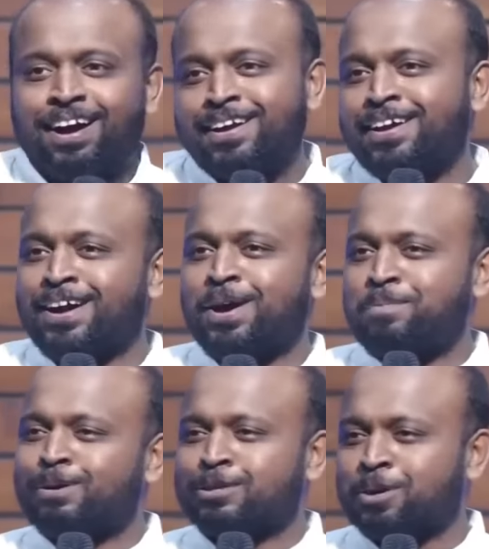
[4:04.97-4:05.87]
அண்ணா நான்
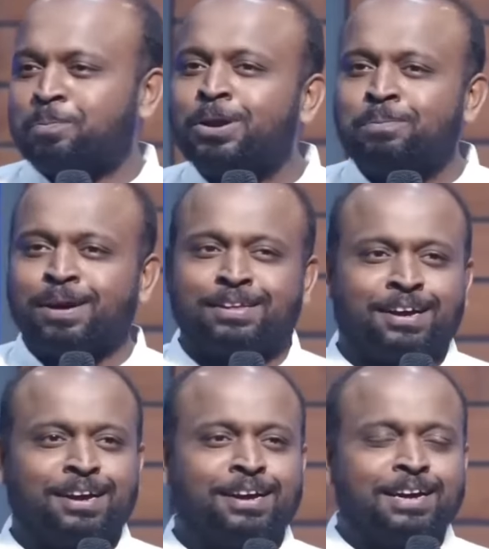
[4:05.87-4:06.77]
இப்படி ஒரு சப்புனம்
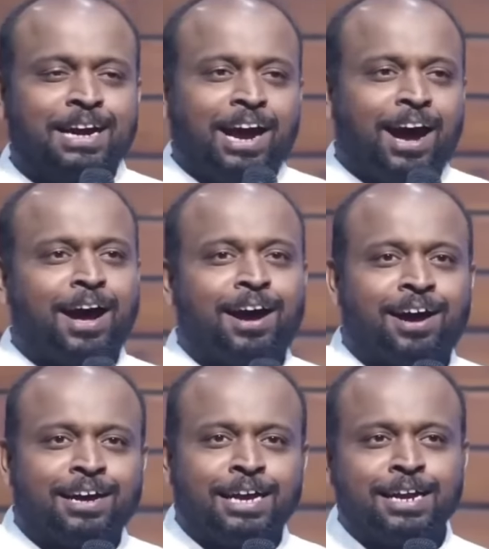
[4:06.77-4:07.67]
பார்த்தேன் ஆ
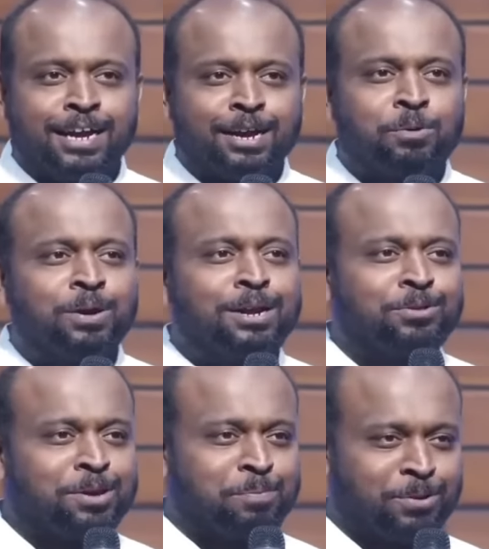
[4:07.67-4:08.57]
என்ன நீங்கள்
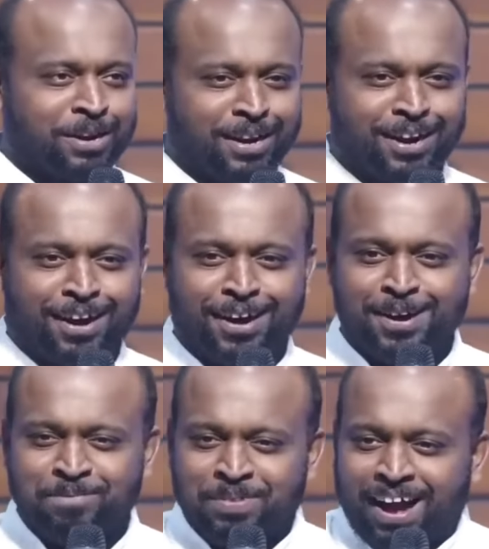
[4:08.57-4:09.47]
குழியில் தூக்கி போடுறீங்களா
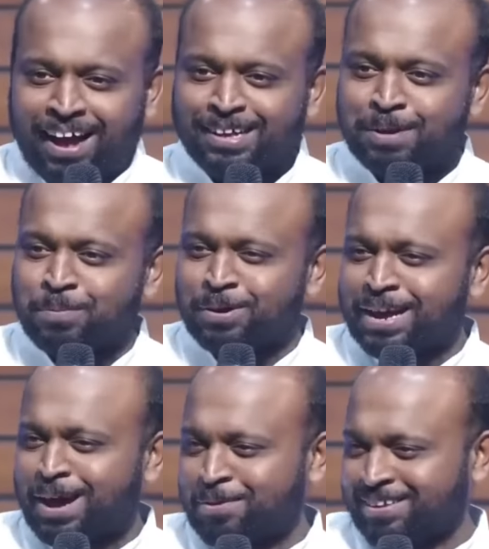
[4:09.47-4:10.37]

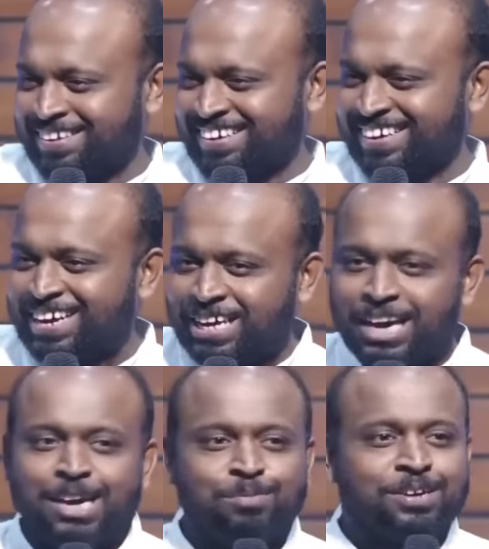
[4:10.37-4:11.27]
அதுக்கப்புறம் நான் வந்து
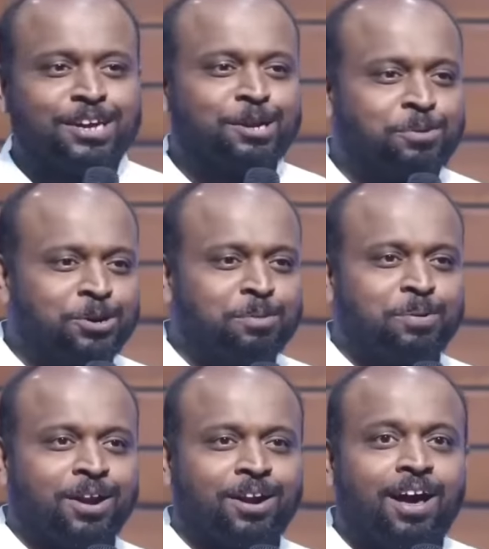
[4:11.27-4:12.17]
எகிப்துக்கு என்னை கொண்டு
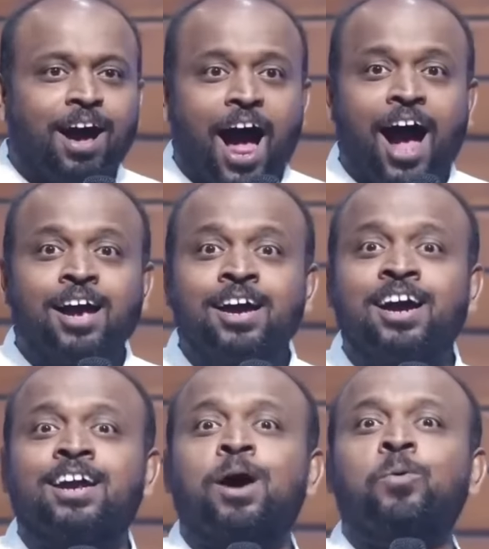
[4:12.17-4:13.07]
போகிறாங்களா
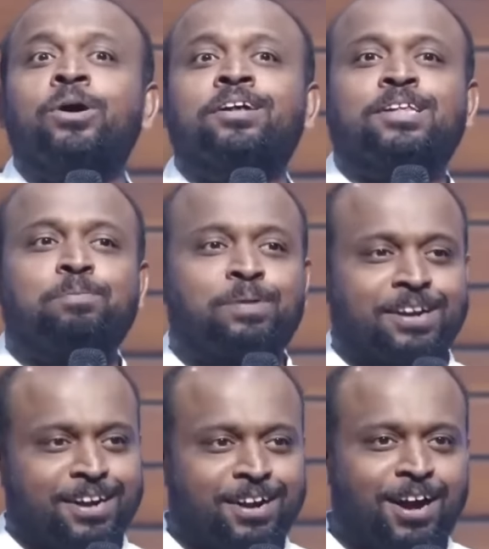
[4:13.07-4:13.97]
அங்கே நான்
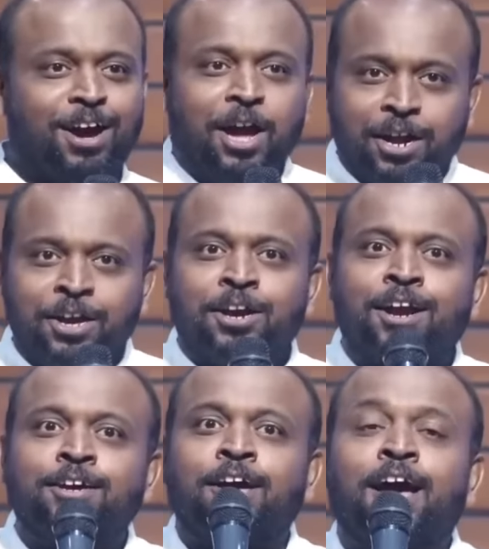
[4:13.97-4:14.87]
உயர்த்தப்படுறேன்னா
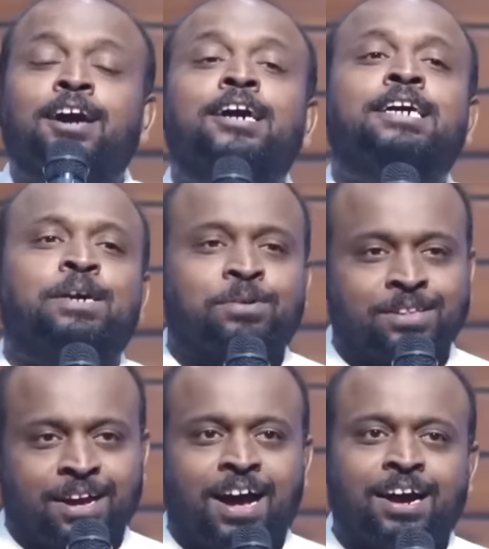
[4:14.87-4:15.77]
நீங்கள்லாம் என்கிட்ட
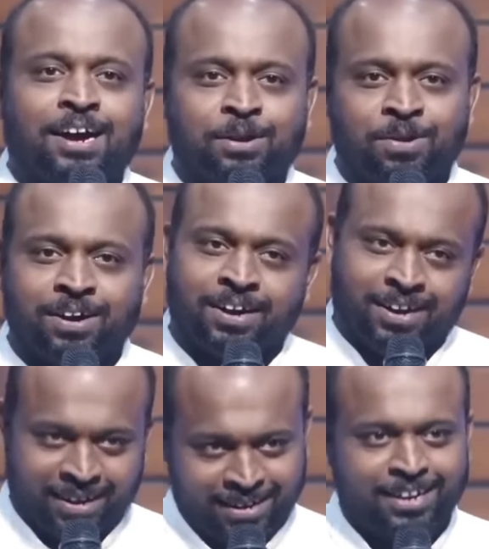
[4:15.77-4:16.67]
வந்து ஆகாரம்
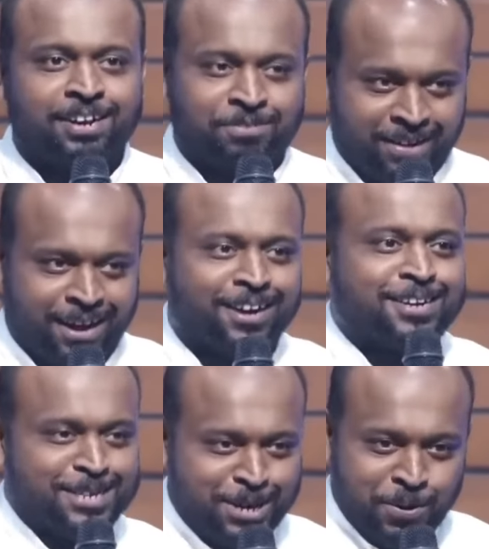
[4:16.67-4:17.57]
வாங்குறீங்களா இருவா
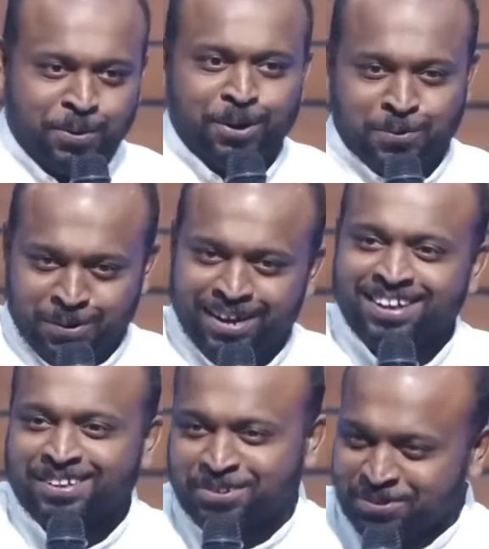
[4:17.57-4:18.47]
உன
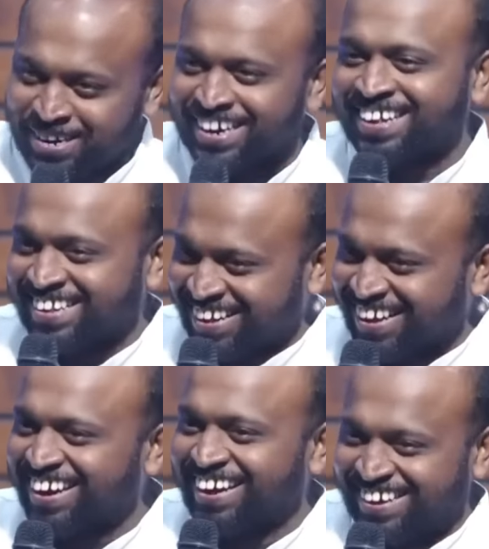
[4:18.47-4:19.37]
இது தூக்கி எடுத்தா
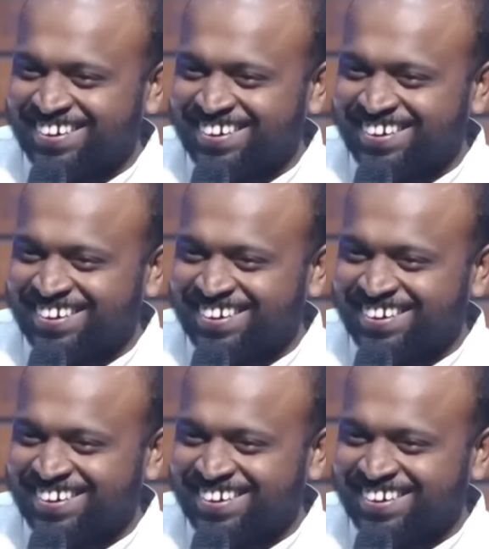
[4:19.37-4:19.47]
தானே